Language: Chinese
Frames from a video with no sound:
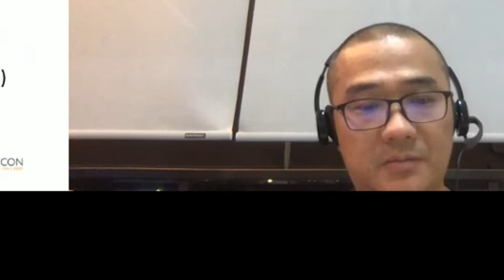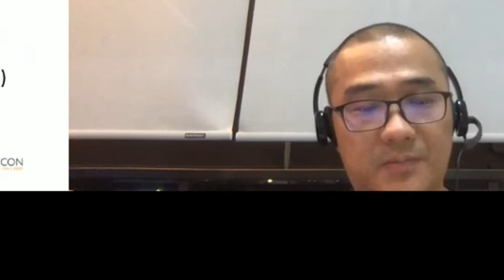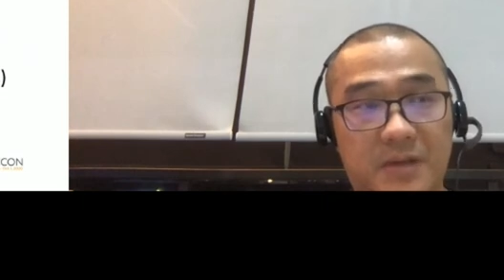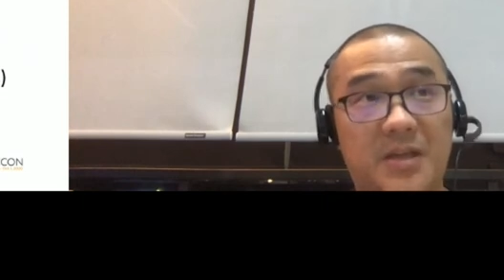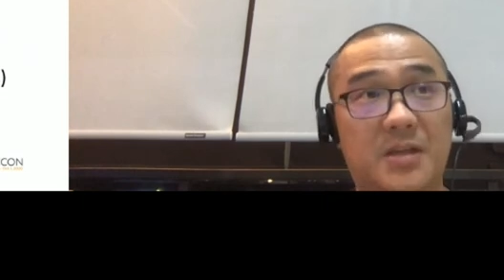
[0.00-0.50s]

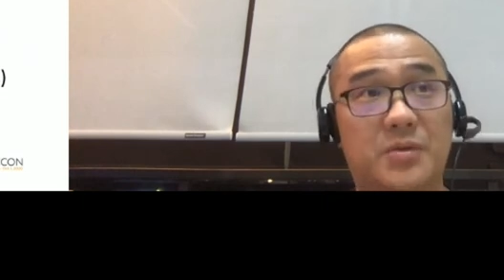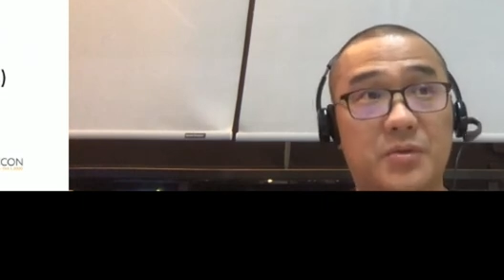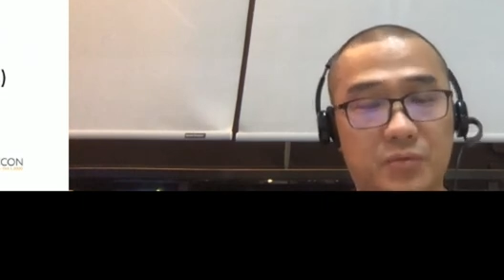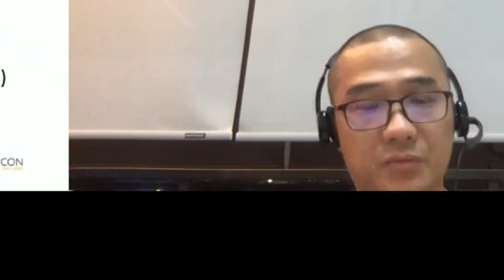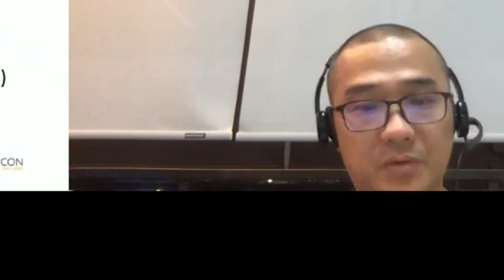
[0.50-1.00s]
便宜的存
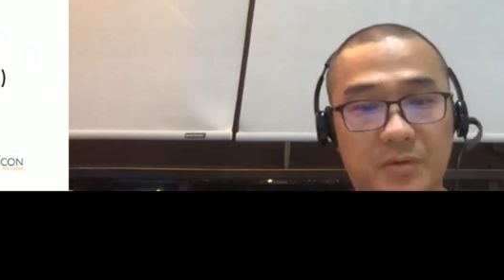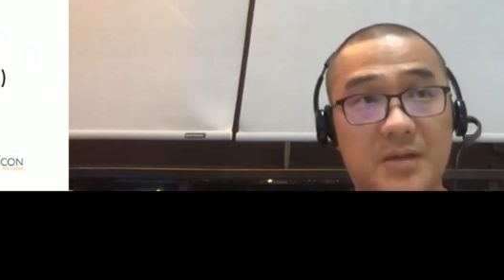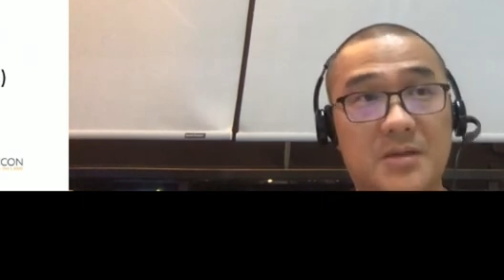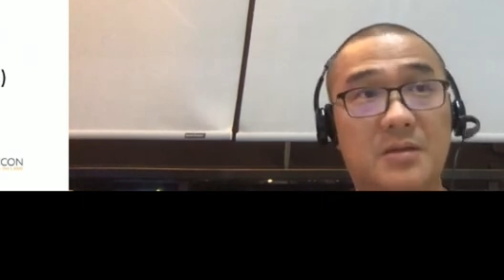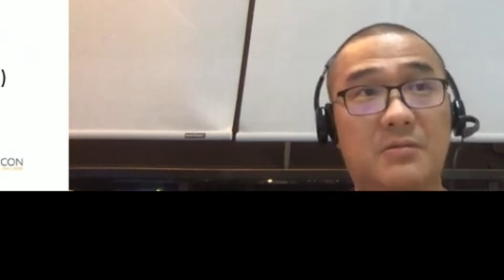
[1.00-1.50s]
储，对吧？
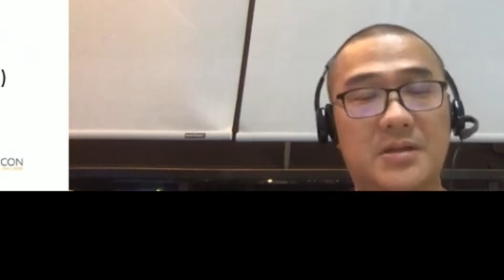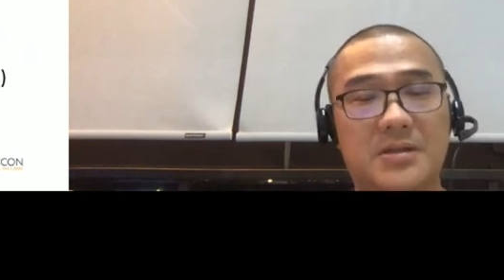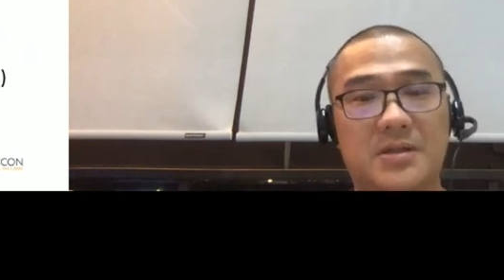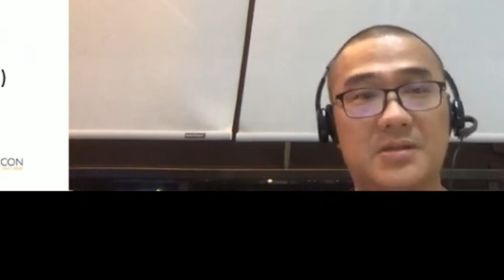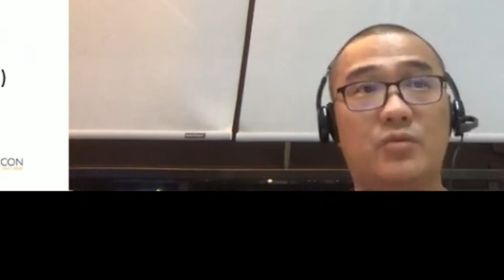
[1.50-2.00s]
这样的话，这
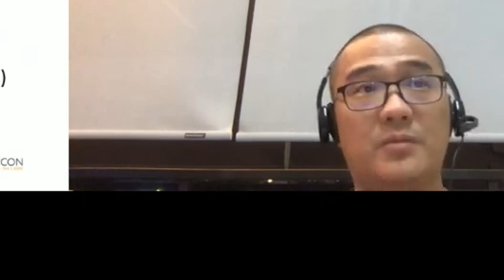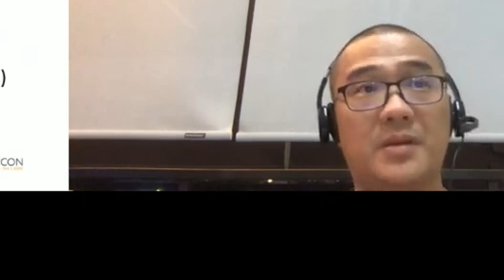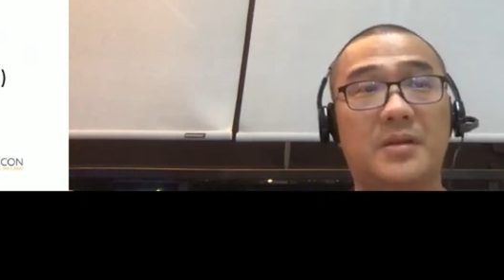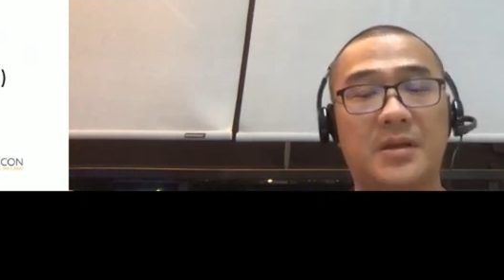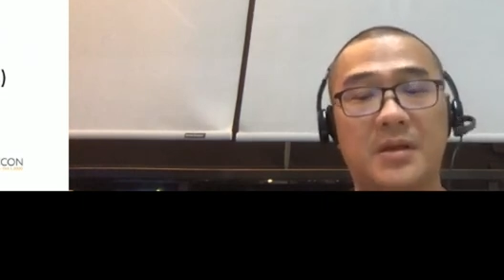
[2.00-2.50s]
也是我
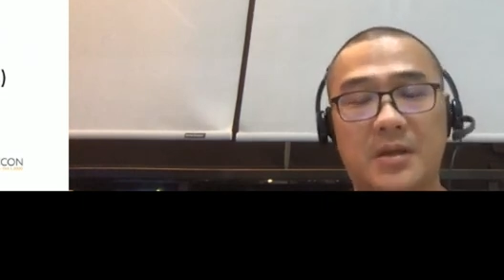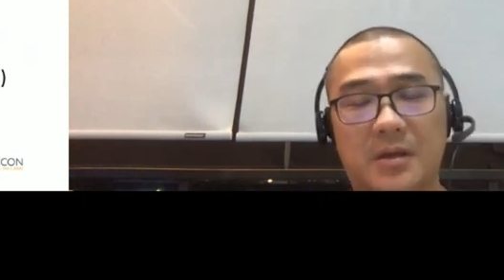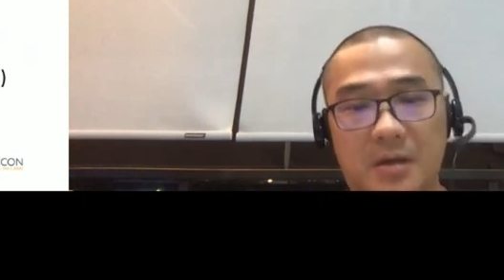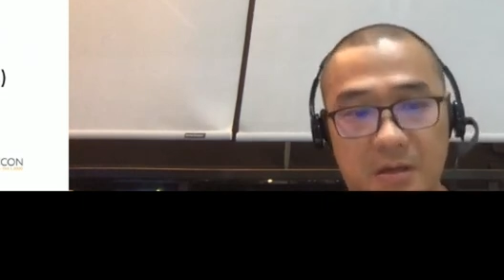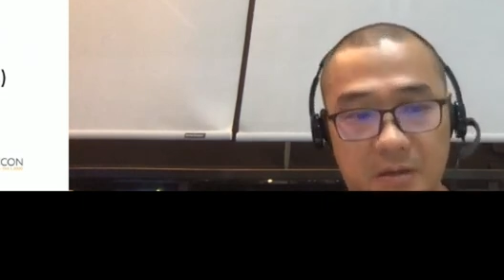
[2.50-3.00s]
们，
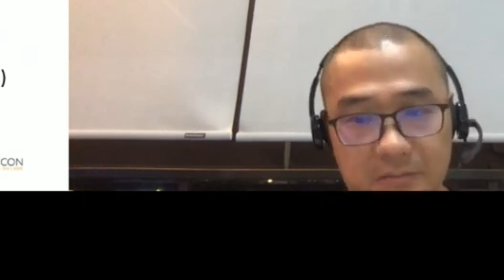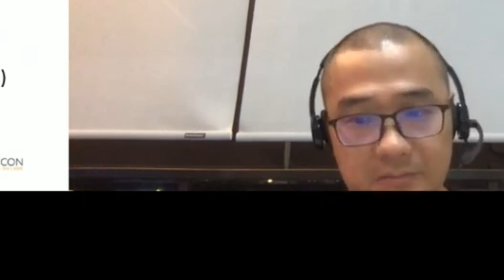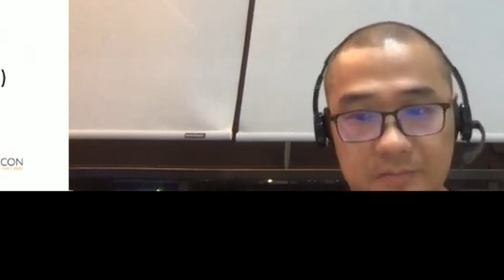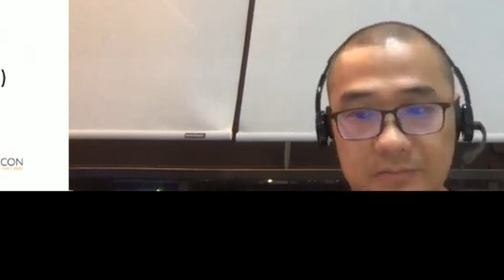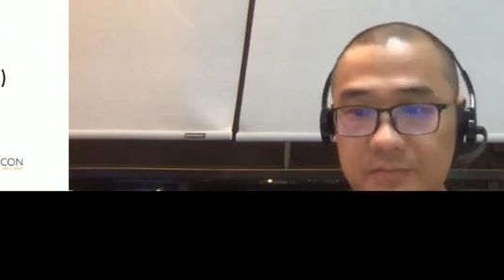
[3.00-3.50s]

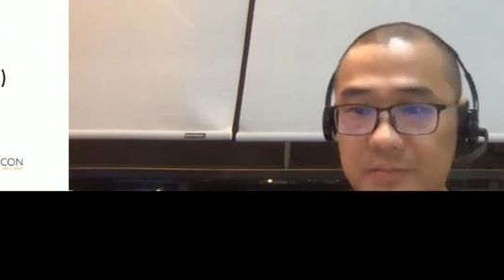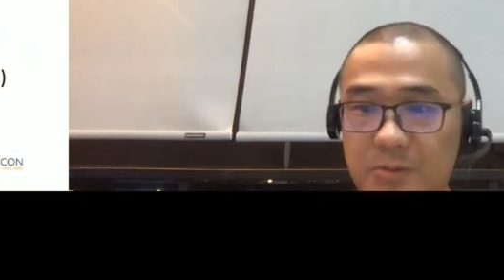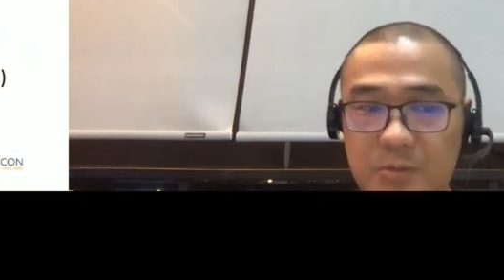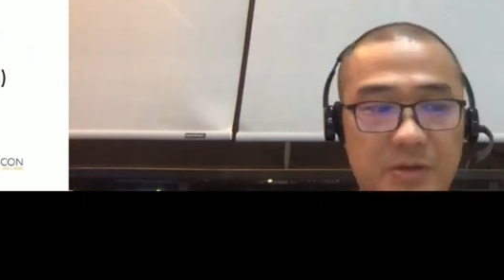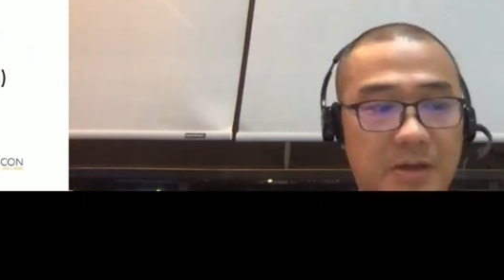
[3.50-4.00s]
嗯，
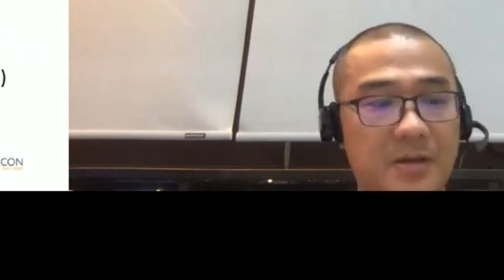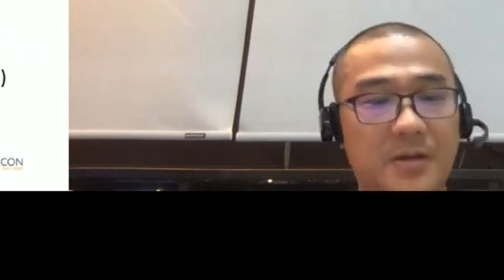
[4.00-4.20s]
怎么说呢？